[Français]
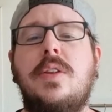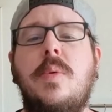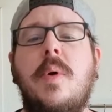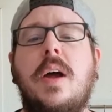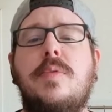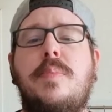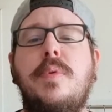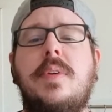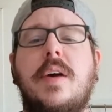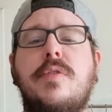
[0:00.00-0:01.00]
il ne me reste
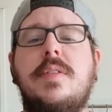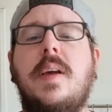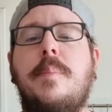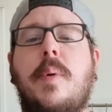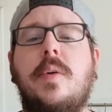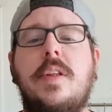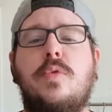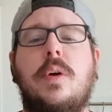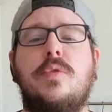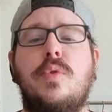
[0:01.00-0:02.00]
plus qu'à vous dire prenez
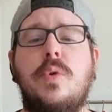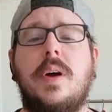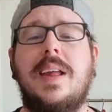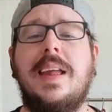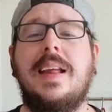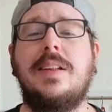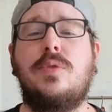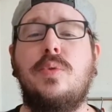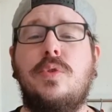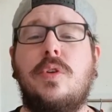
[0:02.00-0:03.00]
soin de vous et
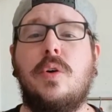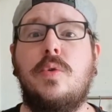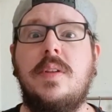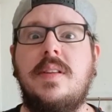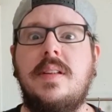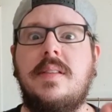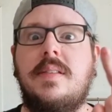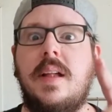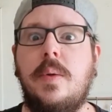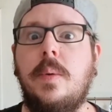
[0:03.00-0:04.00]
tous en cuisine.
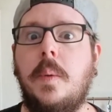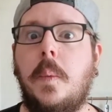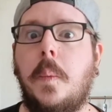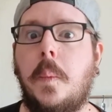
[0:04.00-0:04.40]
Salut